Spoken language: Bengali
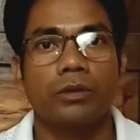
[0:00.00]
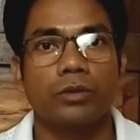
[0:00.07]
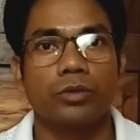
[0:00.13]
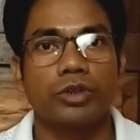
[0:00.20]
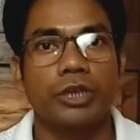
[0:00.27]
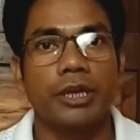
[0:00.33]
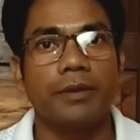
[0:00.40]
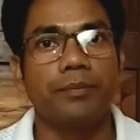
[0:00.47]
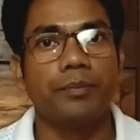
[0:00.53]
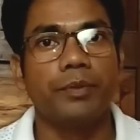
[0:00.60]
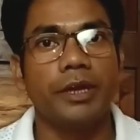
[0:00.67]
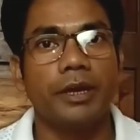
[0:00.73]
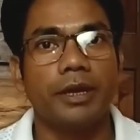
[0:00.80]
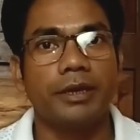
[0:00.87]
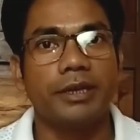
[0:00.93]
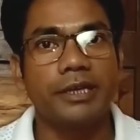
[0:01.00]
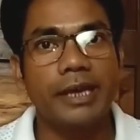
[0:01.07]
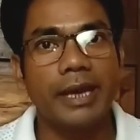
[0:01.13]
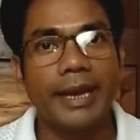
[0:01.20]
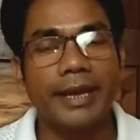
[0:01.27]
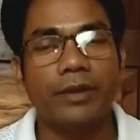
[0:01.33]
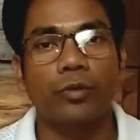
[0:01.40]
তো সেই
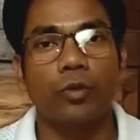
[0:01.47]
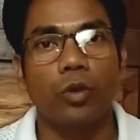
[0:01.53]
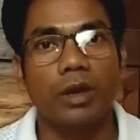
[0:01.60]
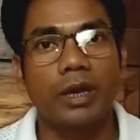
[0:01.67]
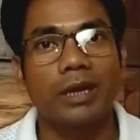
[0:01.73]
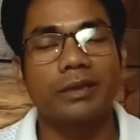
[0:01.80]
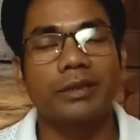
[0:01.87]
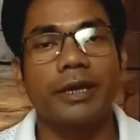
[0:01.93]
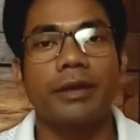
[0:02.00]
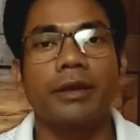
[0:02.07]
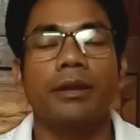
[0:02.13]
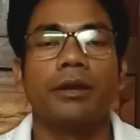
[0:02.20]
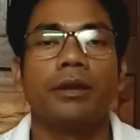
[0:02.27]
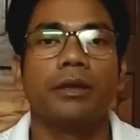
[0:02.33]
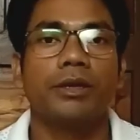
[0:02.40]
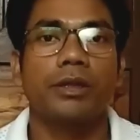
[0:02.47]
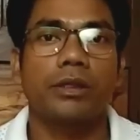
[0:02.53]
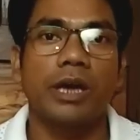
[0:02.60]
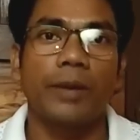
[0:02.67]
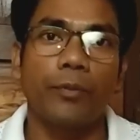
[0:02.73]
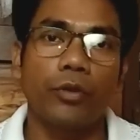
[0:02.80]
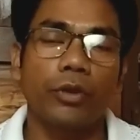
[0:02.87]
ডিএলএড হোল্ডারদের
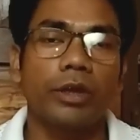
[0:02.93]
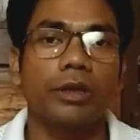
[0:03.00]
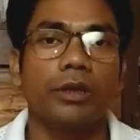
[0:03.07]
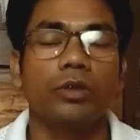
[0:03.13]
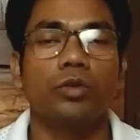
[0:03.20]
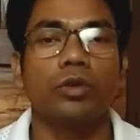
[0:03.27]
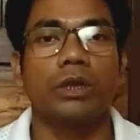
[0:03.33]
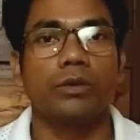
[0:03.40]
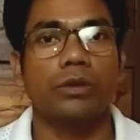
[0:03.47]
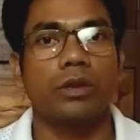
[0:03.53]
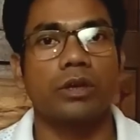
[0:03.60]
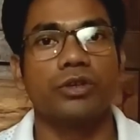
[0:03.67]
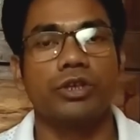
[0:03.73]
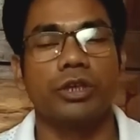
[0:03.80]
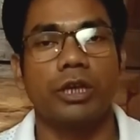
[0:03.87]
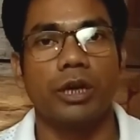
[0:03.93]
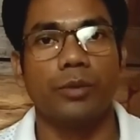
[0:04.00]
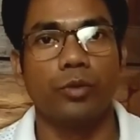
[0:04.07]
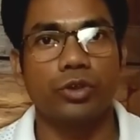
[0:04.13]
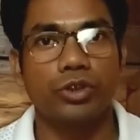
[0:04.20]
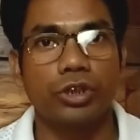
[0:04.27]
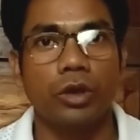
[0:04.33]
সাপোর্টেই কিন্তু রাজস্থান শিক্ষা
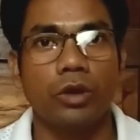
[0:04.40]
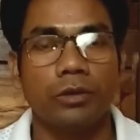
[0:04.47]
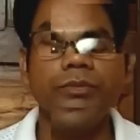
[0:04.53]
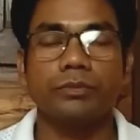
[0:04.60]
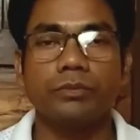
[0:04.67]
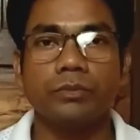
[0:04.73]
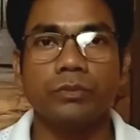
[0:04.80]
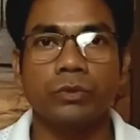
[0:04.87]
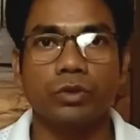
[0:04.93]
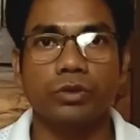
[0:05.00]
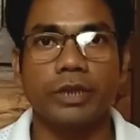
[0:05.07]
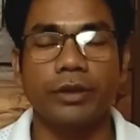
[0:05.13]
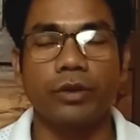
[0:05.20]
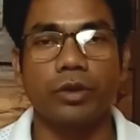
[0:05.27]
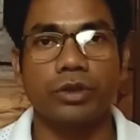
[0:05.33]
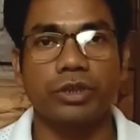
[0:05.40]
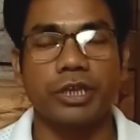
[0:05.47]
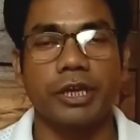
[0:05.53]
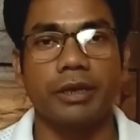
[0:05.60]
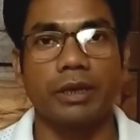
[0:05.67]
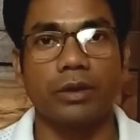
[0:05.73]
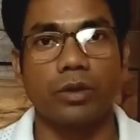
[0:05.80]
বোর্ড ছিল তো যাই হোক
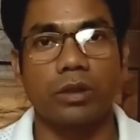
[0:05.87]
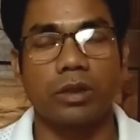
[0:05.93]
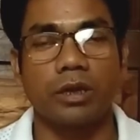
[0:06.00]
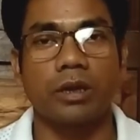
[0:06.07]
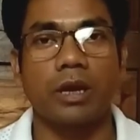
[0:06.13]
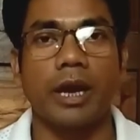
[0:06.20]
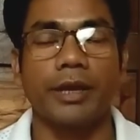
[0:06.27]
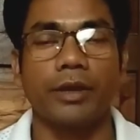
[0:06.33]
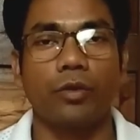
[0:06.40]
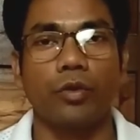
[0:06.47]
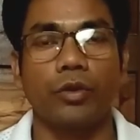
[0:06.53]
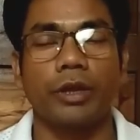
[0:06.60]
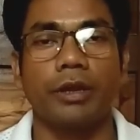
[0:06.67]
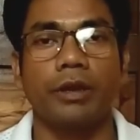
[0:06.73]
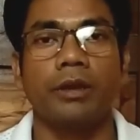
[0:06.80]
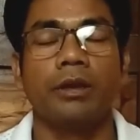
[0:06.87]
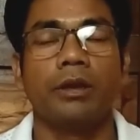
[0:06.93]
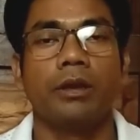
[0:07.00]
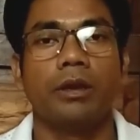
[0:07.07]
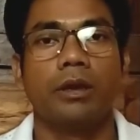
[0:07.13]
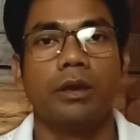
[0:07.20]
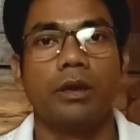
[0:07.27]
সেই রাজস্থান হাইকোর্টের
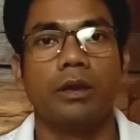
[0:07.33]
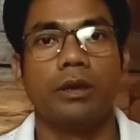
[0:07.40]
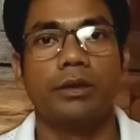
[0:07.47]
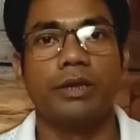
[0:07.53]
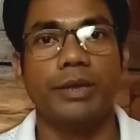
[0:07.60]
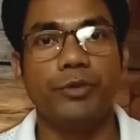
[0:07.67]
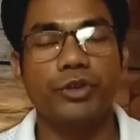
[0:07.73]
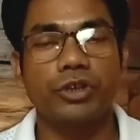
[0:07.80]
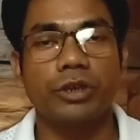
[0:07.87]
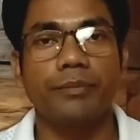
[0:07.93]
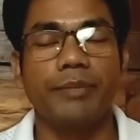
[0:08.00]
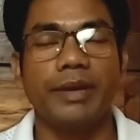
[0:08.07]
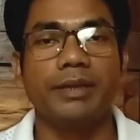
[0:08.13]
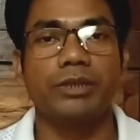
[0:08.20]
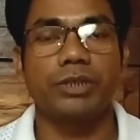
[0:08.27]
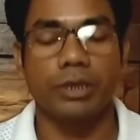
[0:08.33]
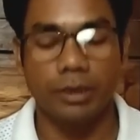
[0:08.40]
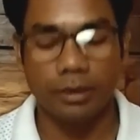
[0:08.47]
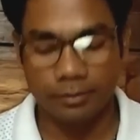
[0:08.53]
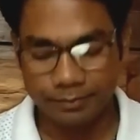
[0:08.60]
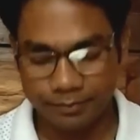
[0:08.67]
ডিভিশন বেঞ্চে